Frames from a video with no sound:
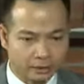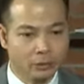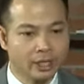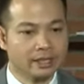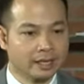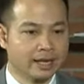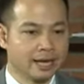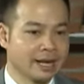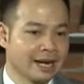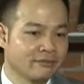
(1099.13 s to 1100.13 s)
tôi nghĩ rằng là
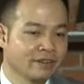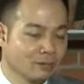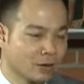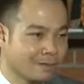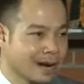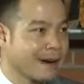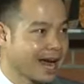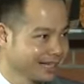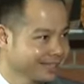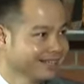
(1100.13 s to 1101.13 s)
để làm việc một cách bài
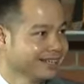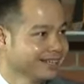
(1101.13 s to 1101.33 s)
bản ấy,